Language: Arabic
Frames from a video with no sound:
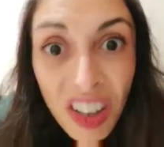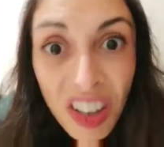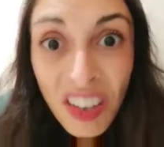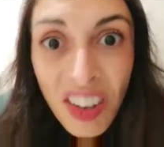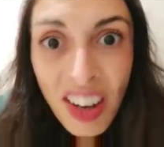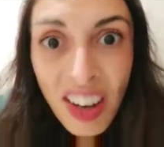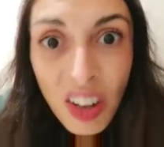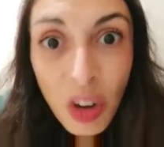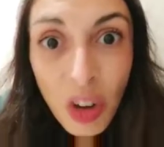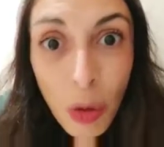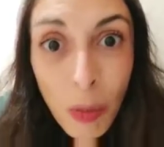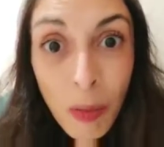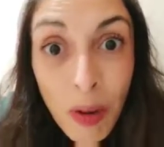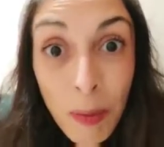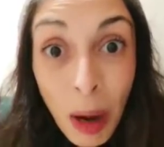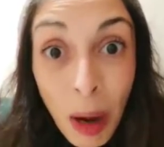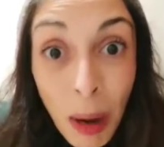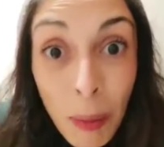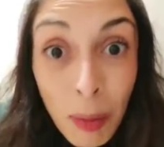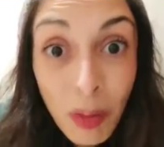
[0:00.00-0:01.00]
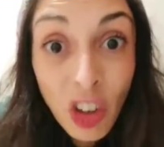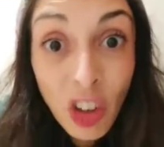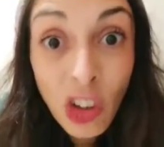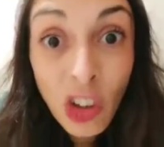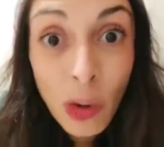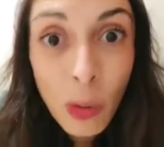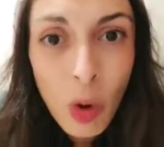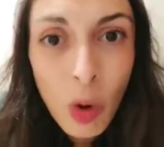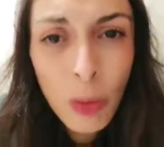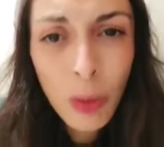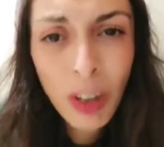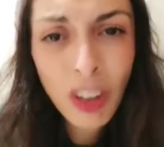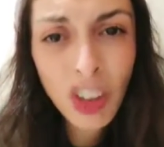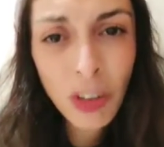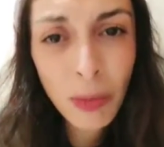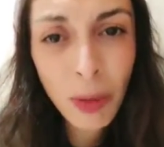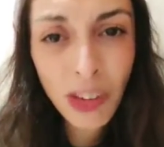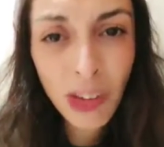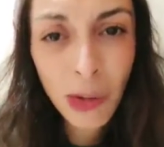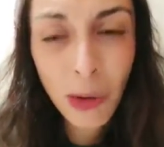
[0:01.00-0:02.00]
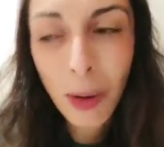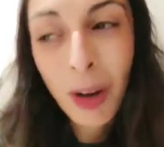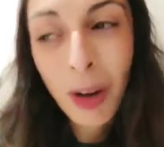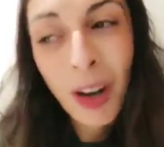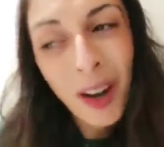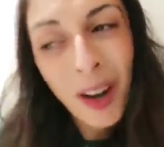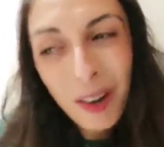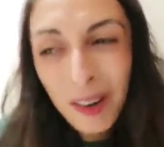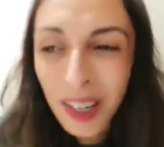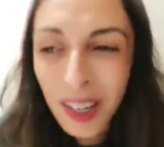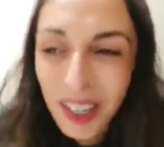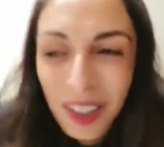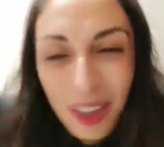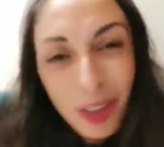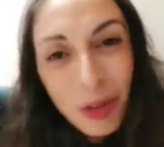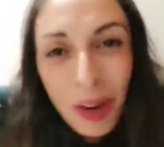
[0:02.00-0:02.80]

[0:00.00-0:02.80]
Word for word: قلتها لكم ما خبيت عليكم والو ما عنديش مع الصواب ولكن